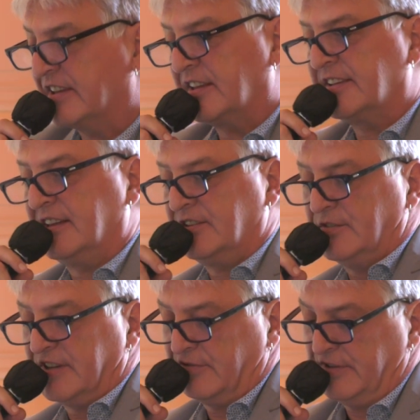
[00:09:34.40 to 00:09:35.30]
ce qui est intéressant,
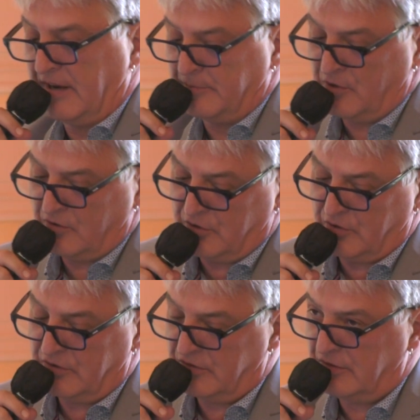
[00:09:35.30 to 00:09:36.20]
c'est que finalement,
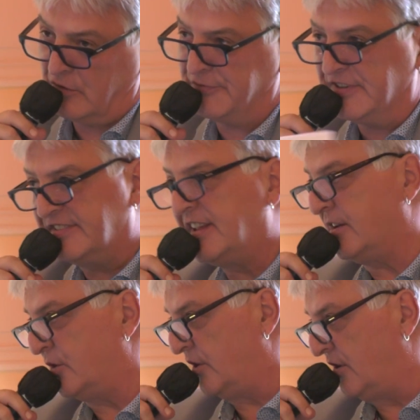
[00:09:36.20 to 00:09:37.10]
le, fils
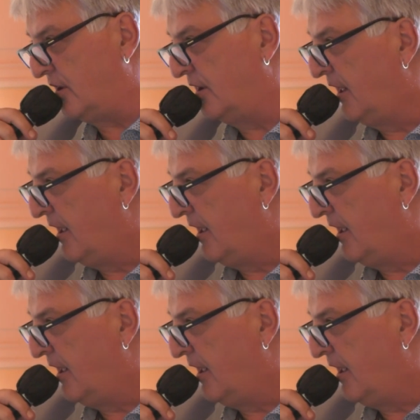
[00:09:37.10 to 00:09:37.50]
d'Éléonore,